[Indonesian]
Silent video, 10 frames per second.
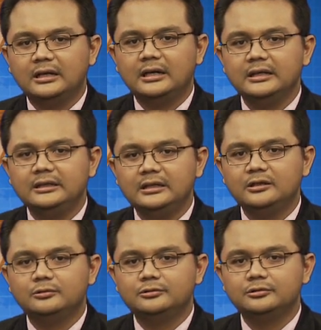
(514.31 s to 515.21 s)
hanya
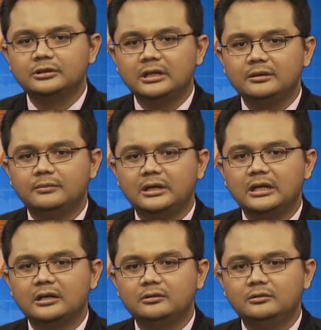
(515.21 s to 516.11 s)
dikhususkan
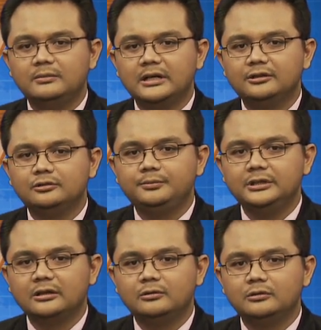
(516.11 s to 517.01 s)
berlaku bagi
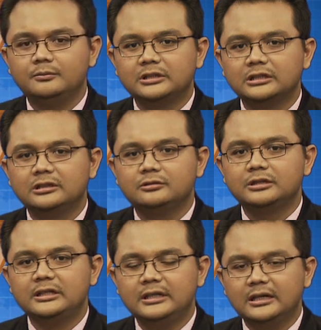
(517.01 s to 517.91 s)
subjek hukum tertentu
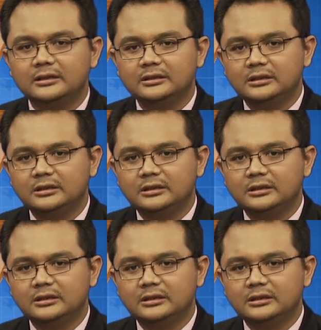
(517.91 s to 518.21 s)
saja,